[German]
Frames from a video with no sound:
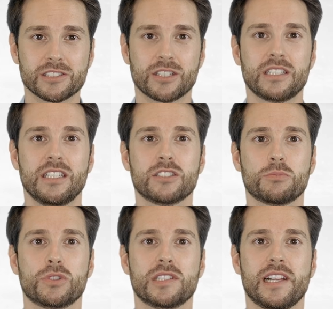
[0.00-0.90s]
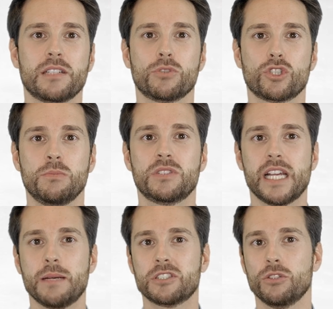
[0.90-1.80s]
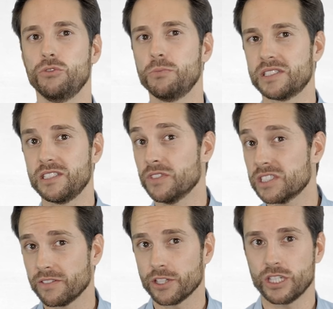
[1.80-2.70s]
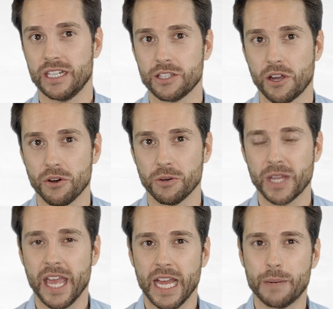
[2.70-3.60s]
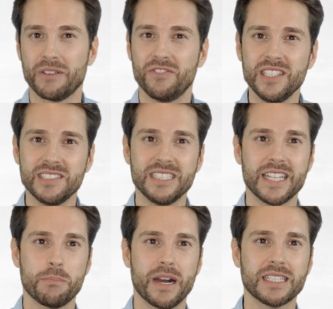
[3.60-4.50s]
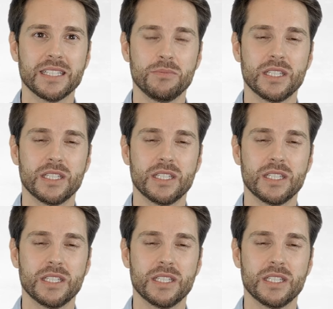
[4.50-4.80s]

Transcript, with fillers: sondern jedes Bundesland bestimmt selbst über sie, wisst ihr wahrscheinlich auch. Aber wie sieht der Pakt im